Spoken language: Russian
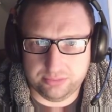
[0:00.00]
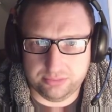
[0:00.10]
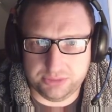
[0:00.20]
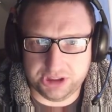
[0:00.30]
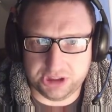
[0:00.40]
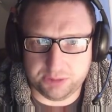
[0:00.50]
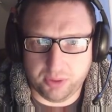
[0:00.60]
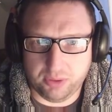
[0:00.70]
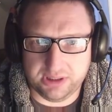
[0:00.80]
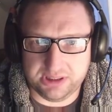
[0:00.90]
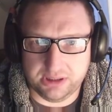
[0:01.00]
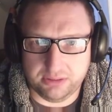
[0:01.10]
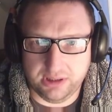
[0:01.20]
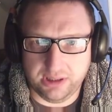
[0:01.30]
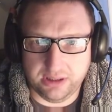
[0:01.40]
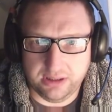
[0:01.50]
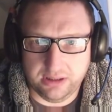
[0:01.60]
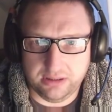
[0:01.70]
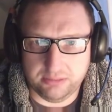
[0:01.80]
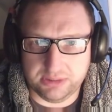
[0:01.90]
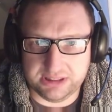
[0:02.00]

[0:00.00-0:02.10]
Мы сейчас провоцировали. Мы